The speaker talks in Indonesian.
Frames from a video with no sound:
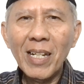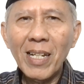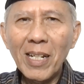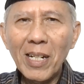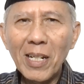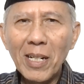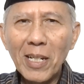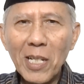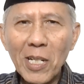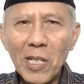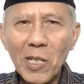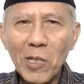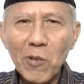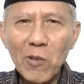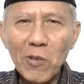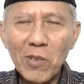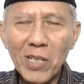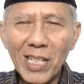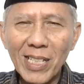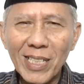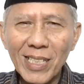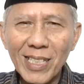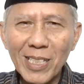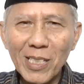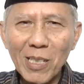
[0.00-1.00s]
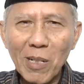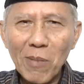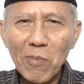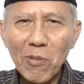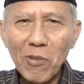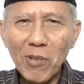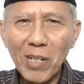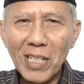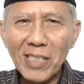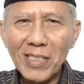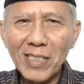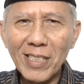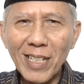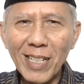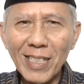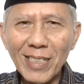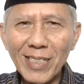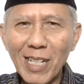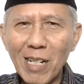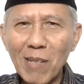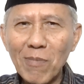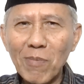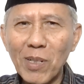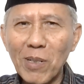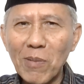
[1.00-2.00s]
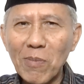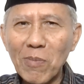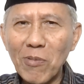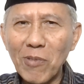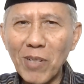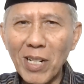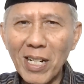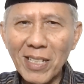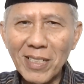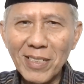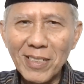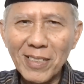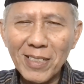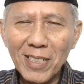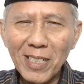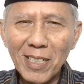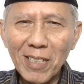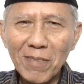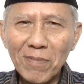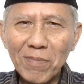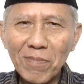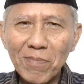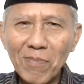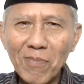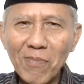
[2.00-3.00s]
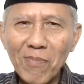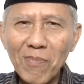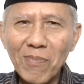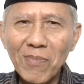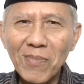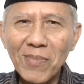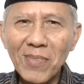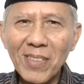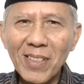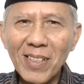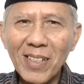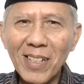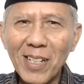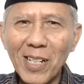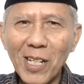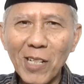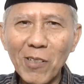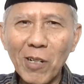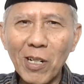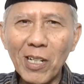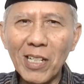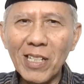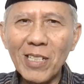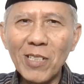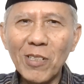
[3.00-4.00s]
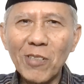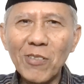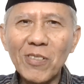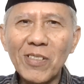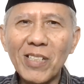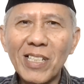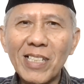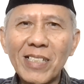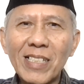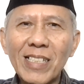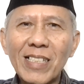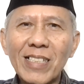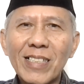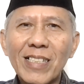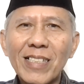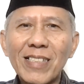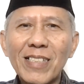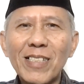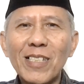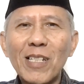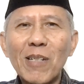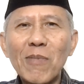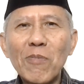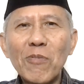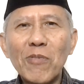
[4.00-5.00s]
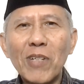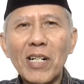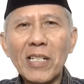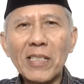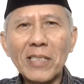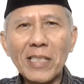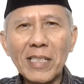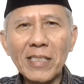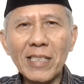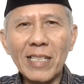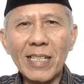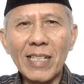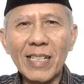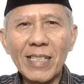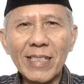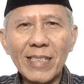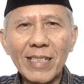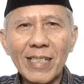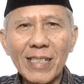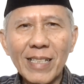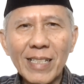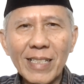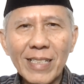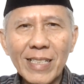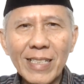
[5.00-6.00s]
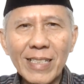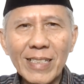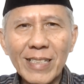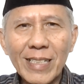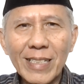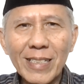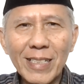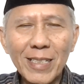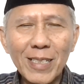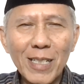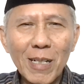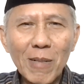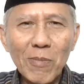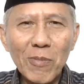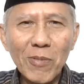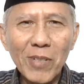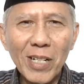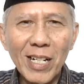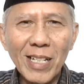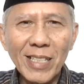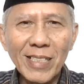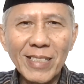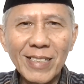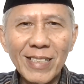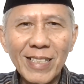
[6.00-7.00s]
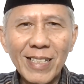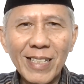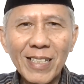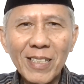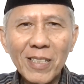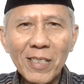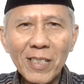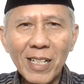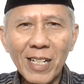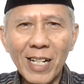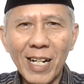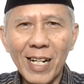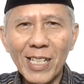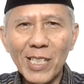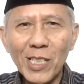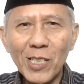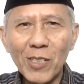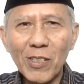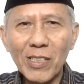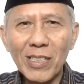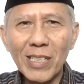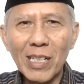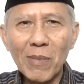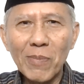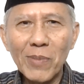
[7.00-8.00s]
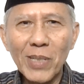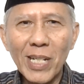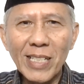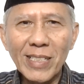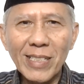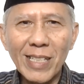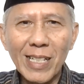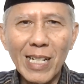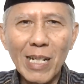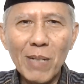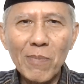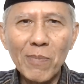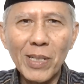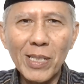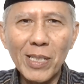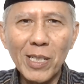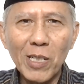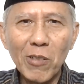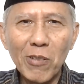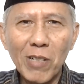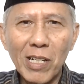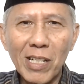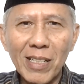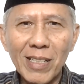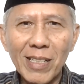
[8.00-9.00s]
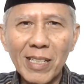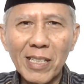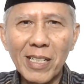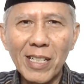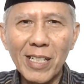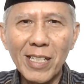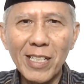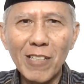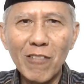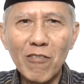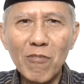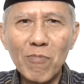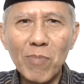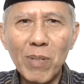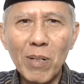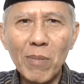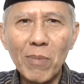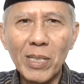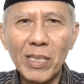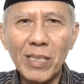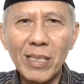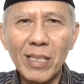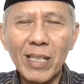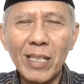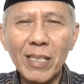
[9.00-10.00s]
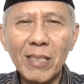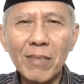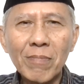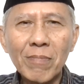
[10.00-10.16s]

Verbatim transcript: lingkungan kita puasa, ya berpuasa. Kalau lingkungan kita tidak puasa, jangan-jangan kita tidak puasa. Ayo yang biasa lama di luar negeri umpamanya.